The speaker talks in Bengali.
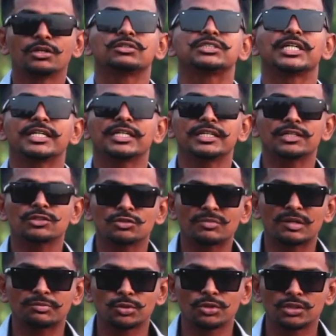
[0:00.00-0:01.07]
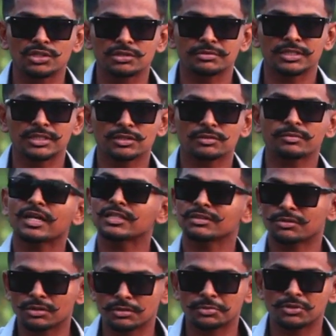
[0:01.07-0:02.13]
তো সেটিং কি তোমরা ভুল করবে তোমরা
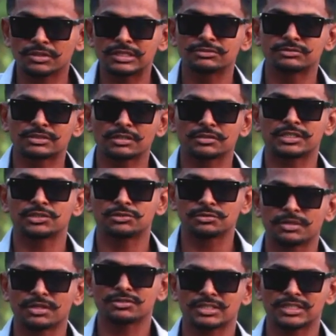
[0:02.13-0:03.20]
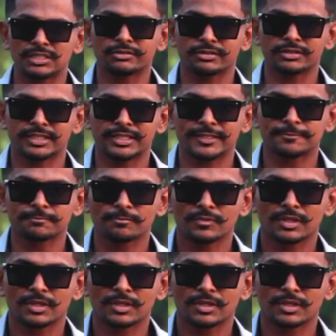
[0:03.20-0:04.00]
এত বড় বড় ইউটিউব ইউটিউবার হয়েছে কী করতে